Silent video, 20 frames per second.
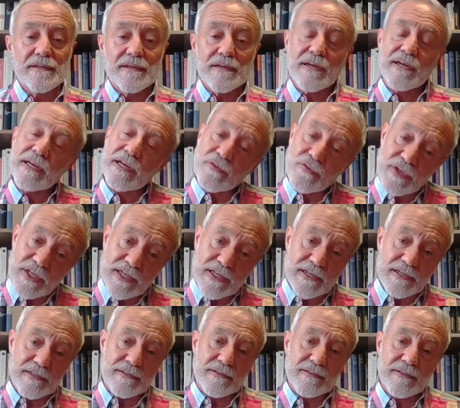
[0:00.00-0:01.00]

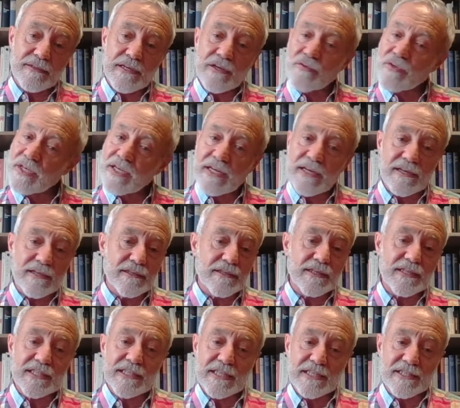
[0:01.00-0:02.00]
claudica, claudica
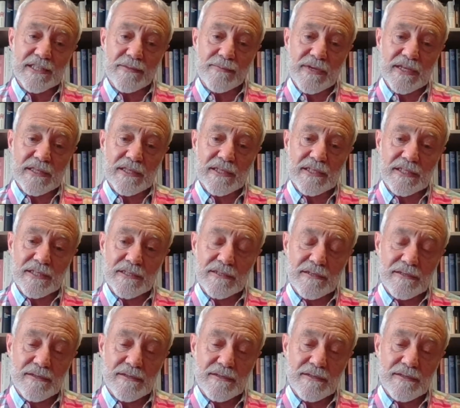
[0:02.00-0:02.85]
ante esas demandas.